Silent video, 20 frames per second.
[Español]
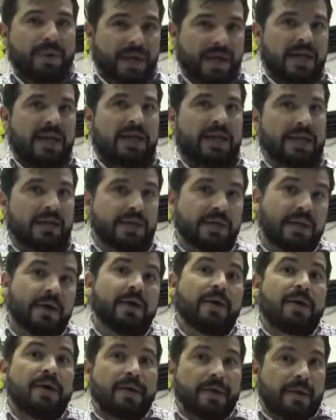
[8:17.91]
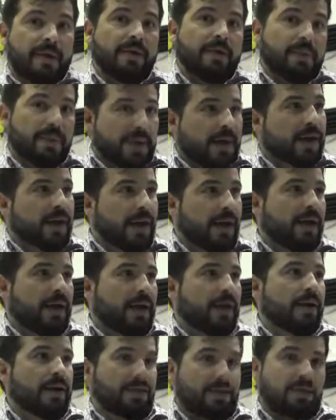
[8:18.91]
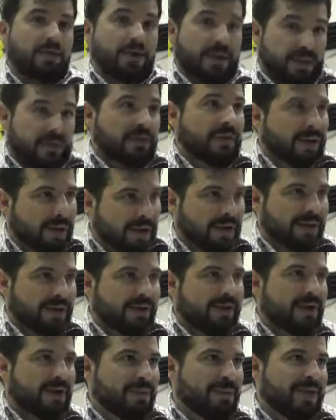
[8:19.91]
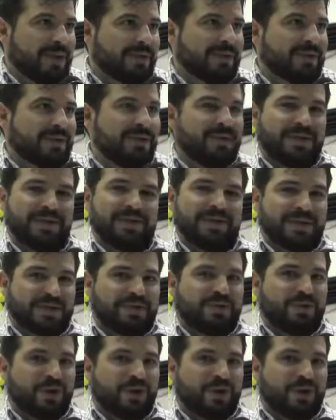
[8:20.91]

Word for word: para que la gente eh, vea lo que trae realmente, ¿viste?